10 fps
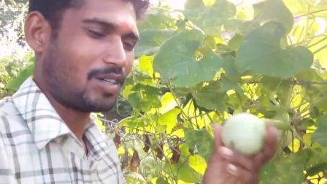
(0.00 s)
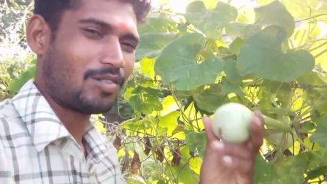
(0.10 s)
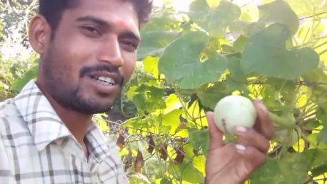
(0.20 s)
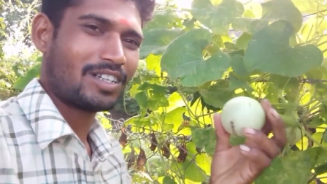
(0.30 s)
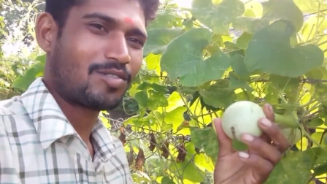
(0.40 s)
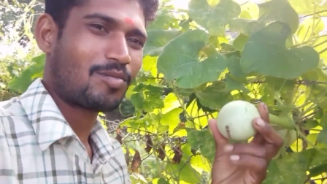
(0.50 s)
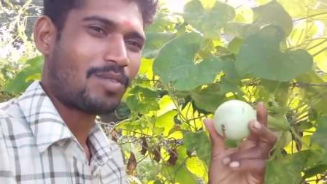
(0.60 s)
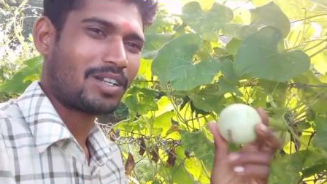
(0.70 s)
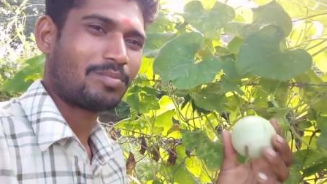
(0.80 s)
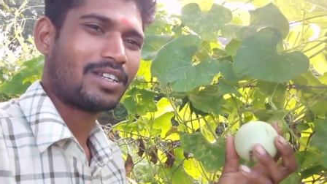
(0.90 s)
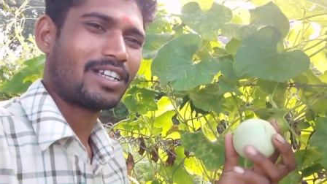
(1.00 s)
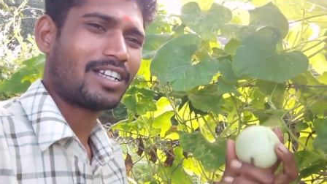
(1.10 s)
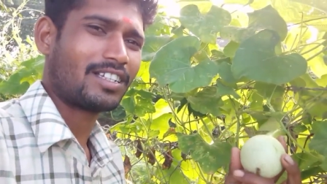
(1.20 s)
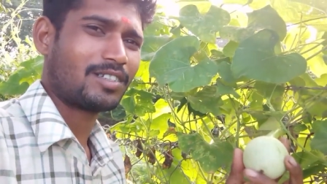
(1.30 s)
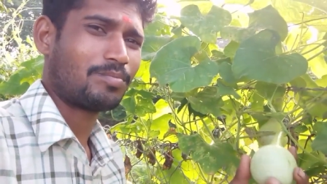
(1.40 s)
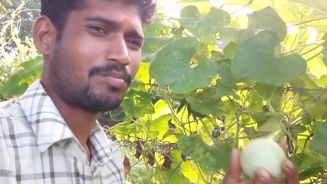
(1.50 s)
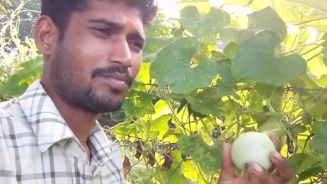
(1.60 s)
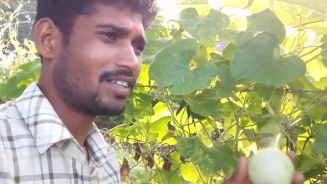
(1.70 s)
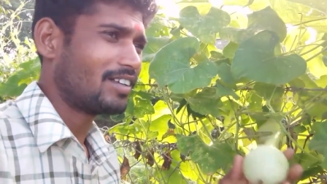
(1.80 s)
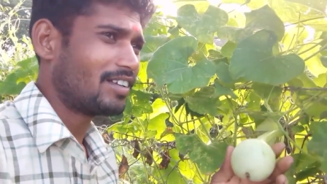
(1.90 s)
भगवान ने इसको पानी पीने के लिए जब
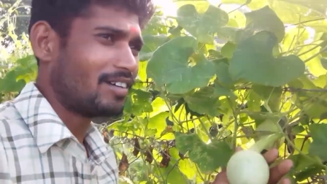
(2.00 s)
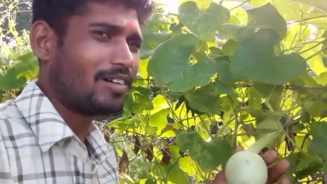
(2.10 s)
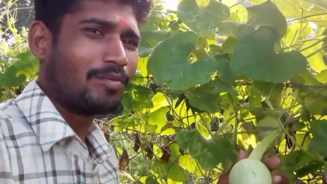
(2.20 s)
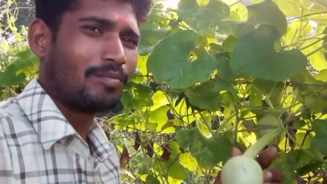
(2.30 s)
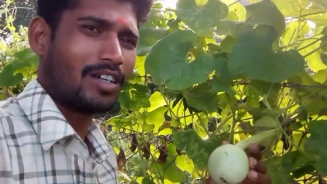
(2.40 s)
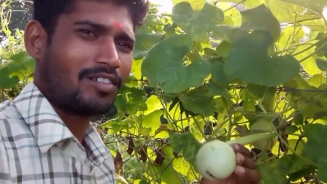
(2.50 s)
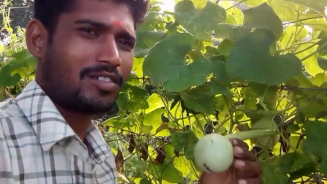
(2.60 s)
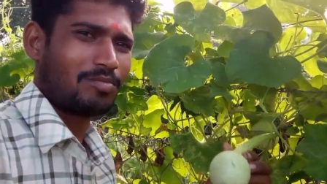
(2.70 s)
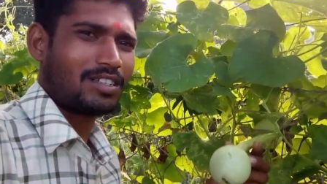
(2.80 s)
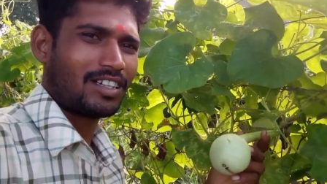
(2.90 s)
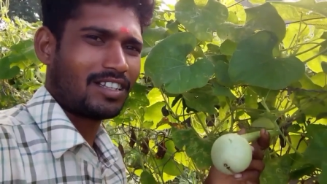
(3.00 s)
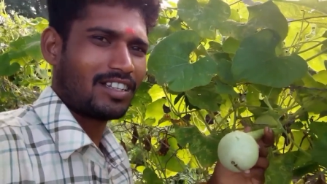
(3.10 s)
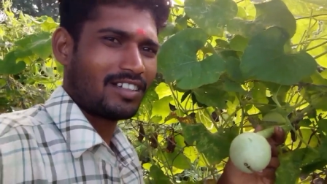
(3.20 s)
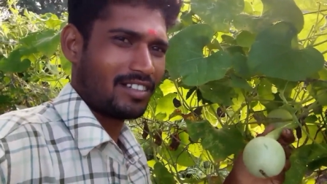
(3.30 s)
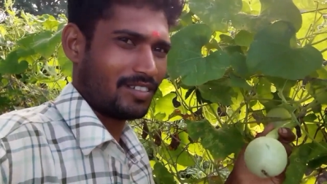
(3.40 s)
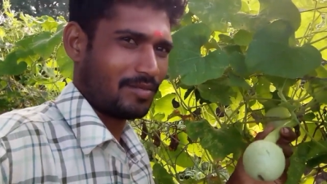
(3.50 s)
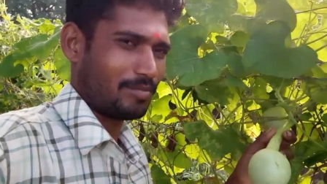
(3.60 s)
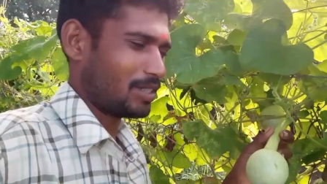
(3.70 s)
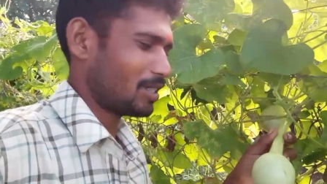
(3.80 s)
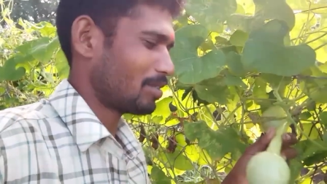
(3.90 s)
मानव के पास ज़्यादा
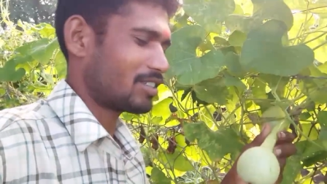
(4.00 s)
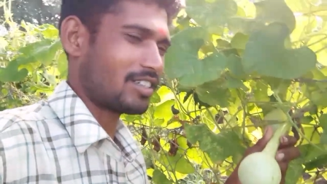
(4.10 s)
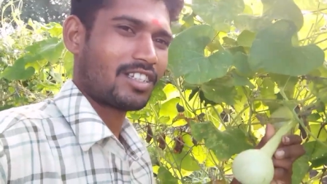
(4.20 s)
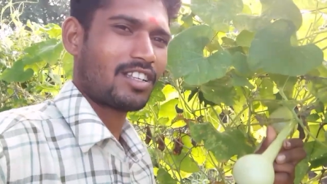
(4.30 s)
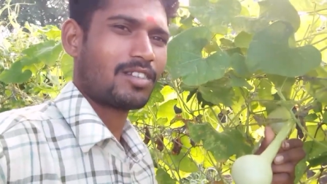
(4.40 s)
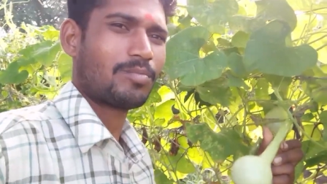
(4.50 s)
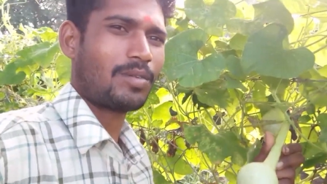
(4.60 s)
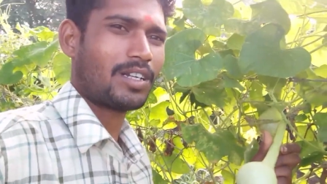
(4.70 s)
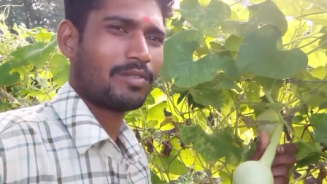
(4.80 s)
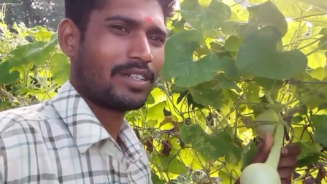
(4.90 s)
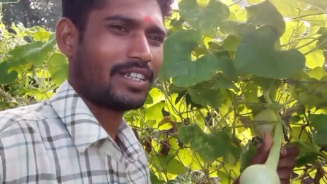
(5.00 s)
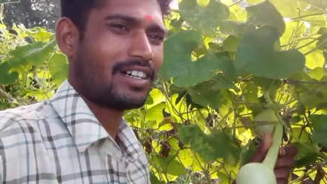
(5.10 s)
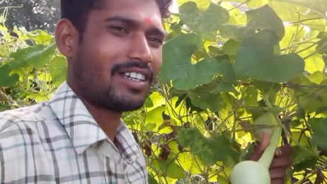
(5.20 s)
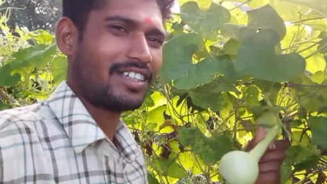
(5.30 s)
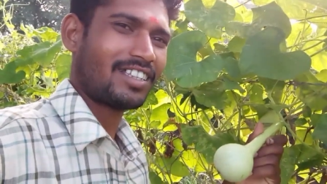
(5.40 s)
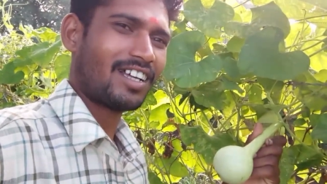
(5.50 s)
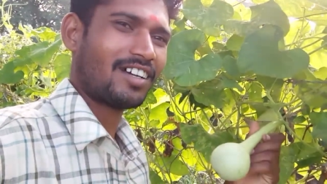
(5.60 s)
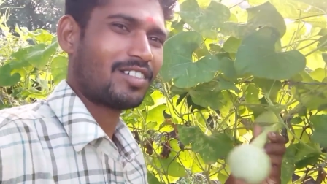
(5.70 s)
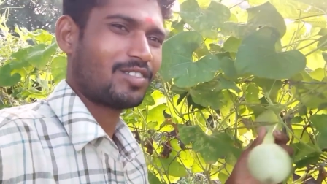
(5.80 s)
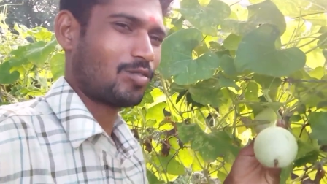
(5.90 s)
मतलब ये संसाधन पानी पीने का नहीं था
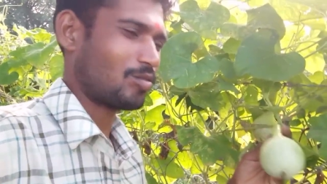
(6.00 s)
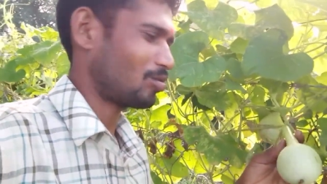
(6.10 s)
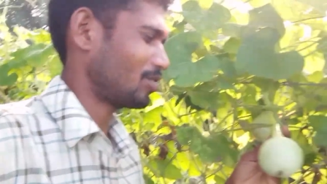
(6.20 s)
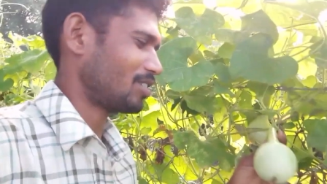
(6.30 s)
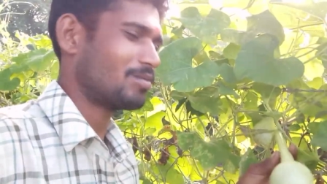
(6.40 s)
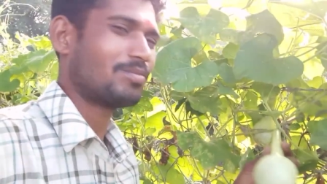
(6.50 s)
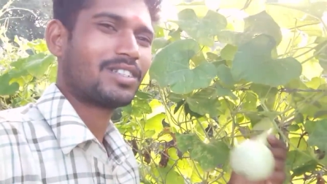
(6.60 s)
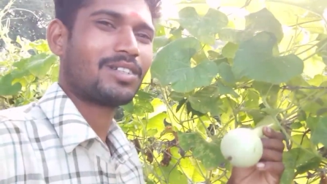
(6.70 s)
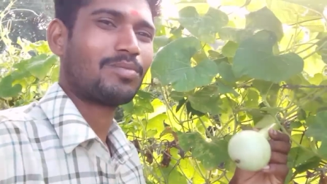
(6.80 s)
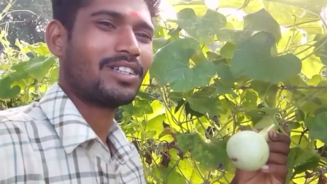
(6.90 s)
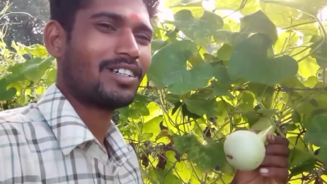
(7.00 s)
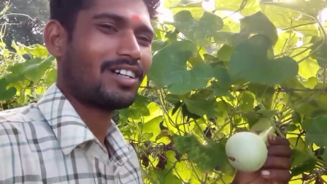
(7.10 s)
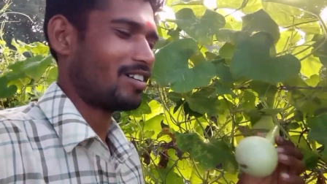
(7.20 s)
तो इसमें सब ये